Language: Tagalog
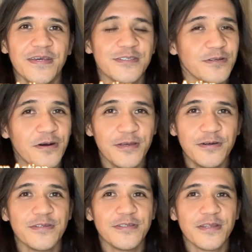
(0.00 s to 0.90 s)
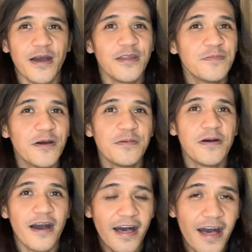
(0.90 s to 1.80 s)
So ngayon, ano ba yung
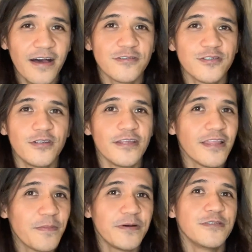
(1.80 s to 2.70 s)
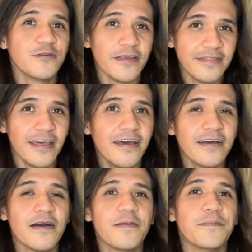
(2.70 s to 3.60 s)
mga action na dapat yung i-take
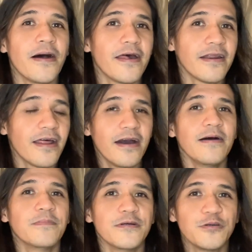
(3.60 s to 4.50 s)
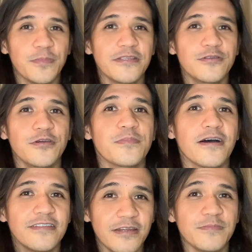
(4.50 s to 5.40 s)
para matupad niyo yung
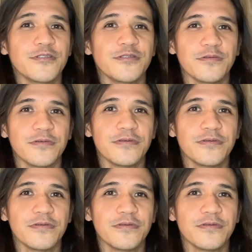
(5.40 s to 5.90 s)
mga dreams niyo?